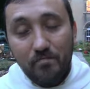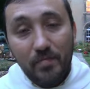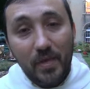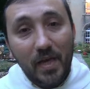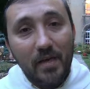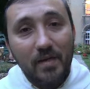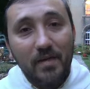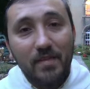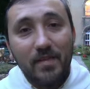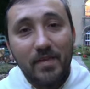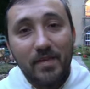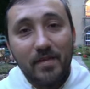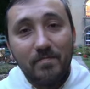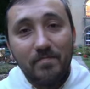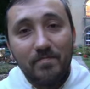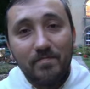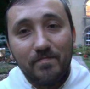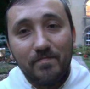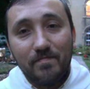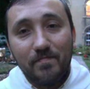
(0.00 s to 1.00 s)
Piękne.
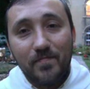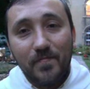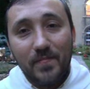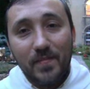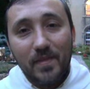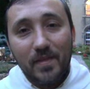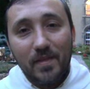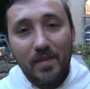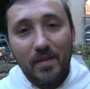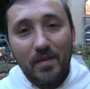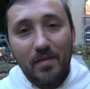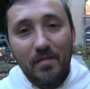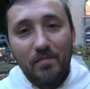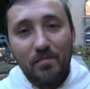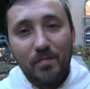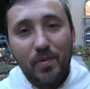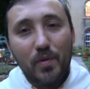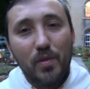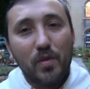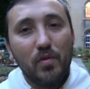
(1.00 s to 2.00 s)

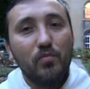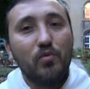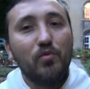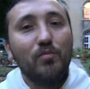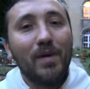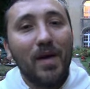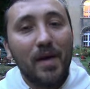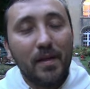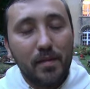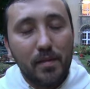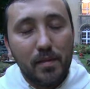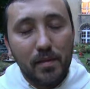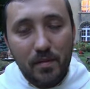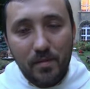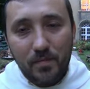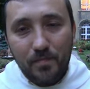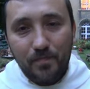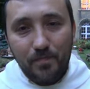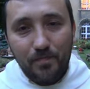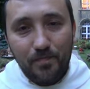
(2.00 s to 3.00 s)
Po co mu masy,
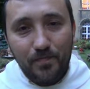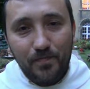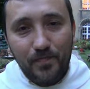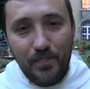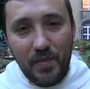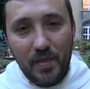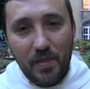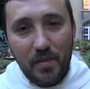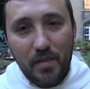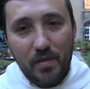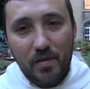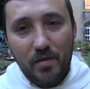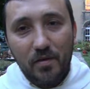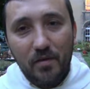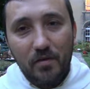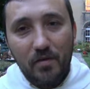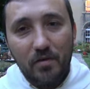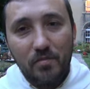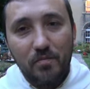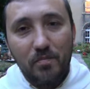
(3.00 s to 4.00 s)

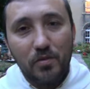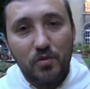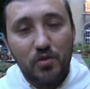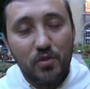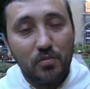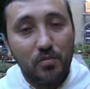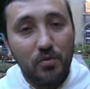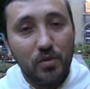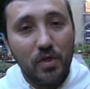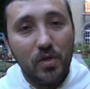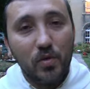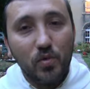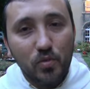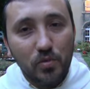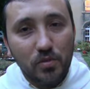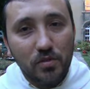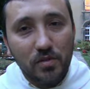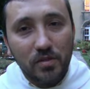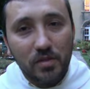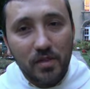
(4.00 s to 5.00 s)
skoro on potrzebuje
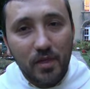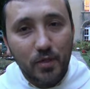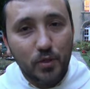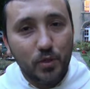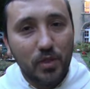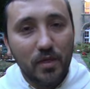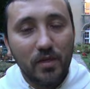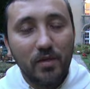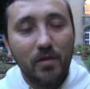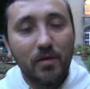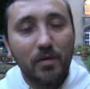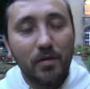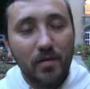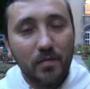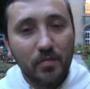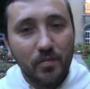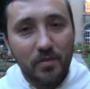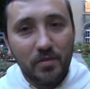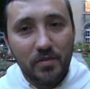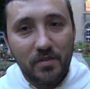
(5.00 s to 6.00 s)
ludzi, każdego
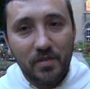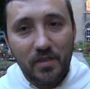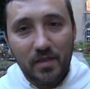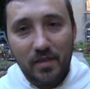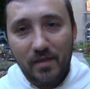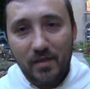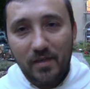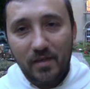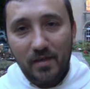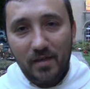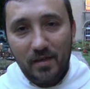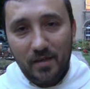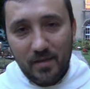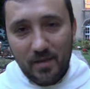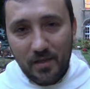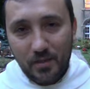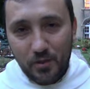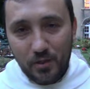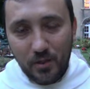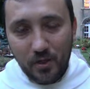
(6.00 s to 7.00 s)
osobiście,
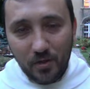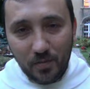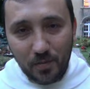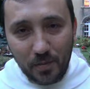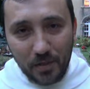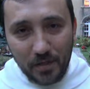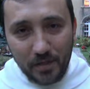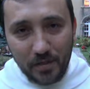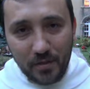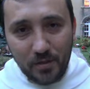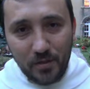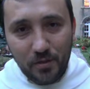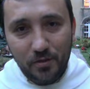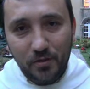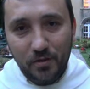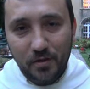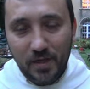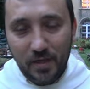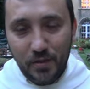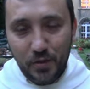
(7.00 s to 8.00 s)
każdego
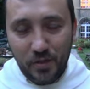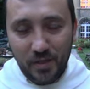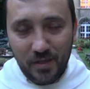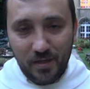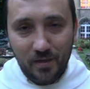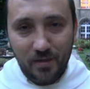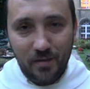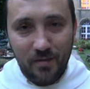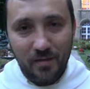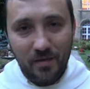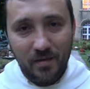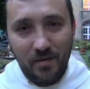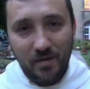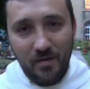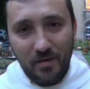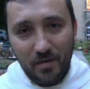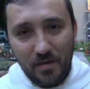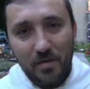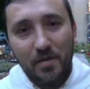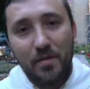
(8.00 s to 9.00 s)
pojedynczo, każdego
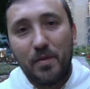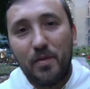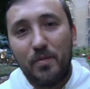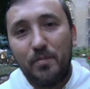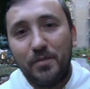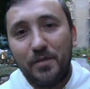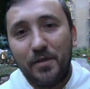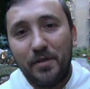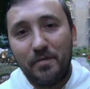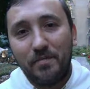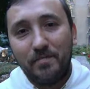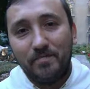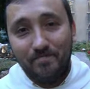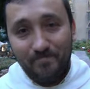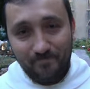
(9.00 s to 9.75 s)
osobno.